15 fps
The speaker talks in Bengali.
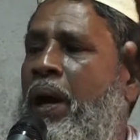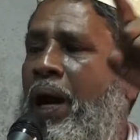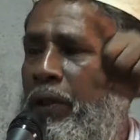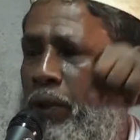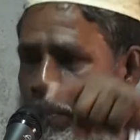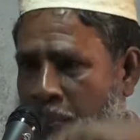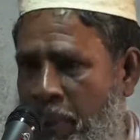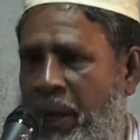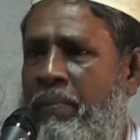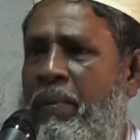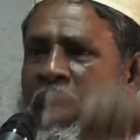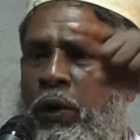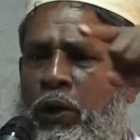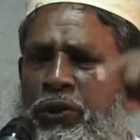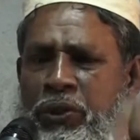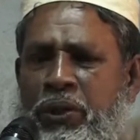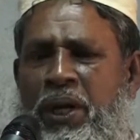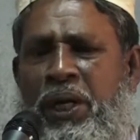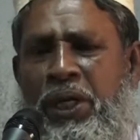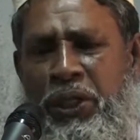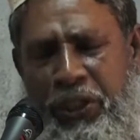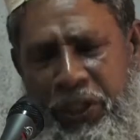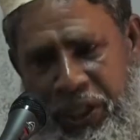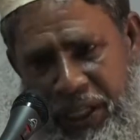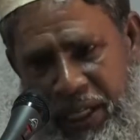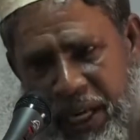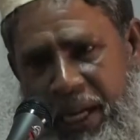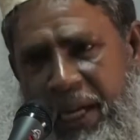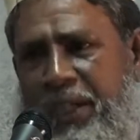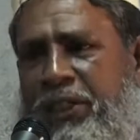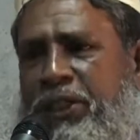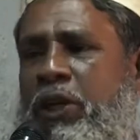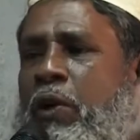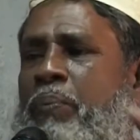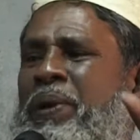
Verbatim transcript: আদম মানে মানুষ সেটাই এসেছিল